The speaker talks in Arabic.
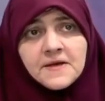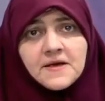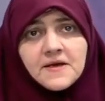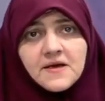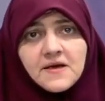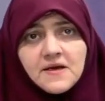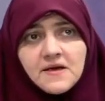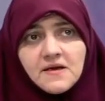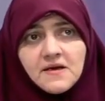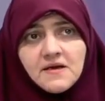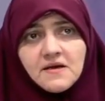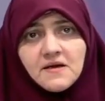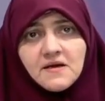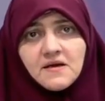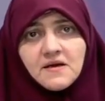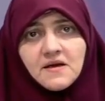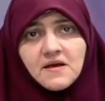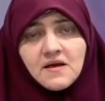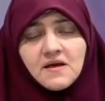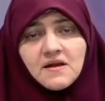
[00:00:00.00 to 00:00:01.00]

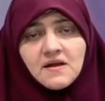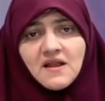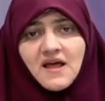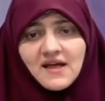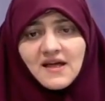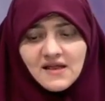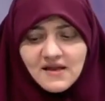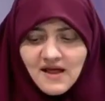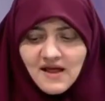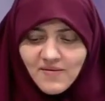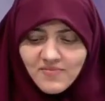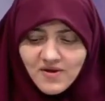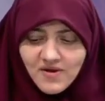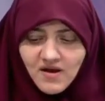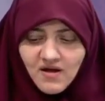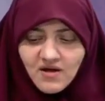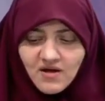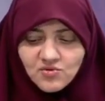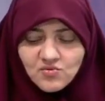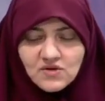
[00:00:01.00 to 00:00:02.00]
إيه، لكن قبل
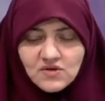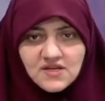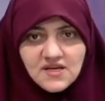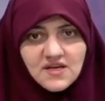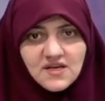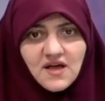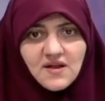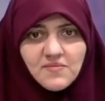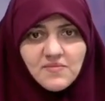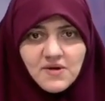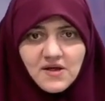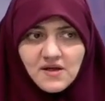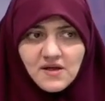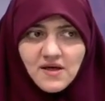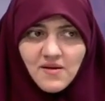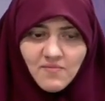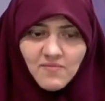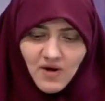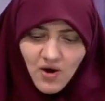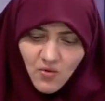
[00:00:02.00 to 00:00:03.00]
الخطوه ديت
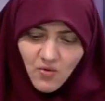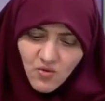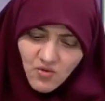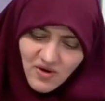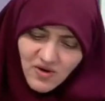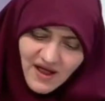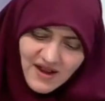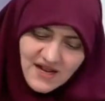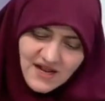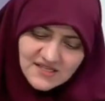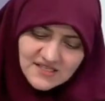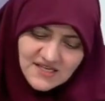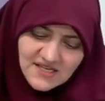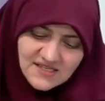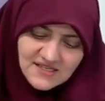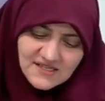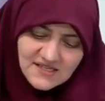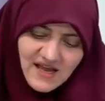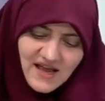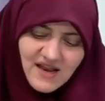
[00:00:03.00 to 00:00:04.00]
بتجمعوه على
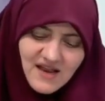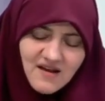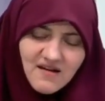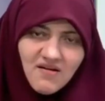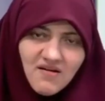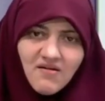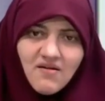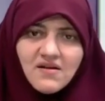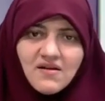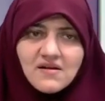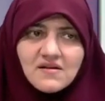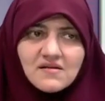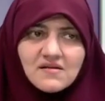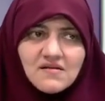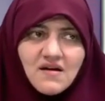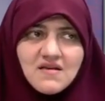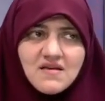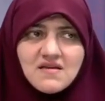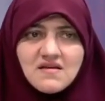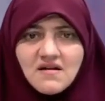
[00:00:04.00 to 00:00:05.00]
اساس على الاقل
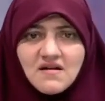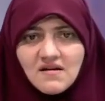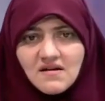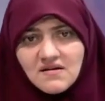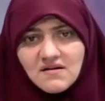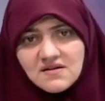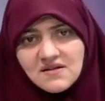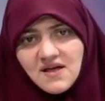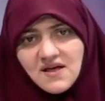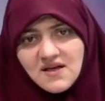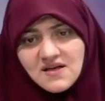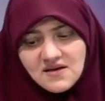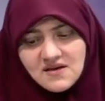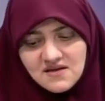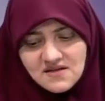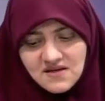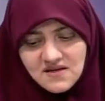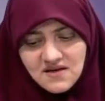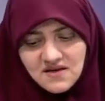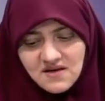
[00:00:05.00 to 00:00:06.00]
نضيق
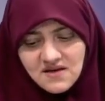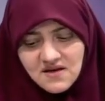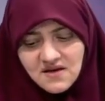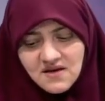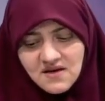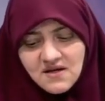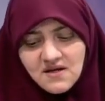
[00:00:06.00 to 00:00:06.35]
دايره ال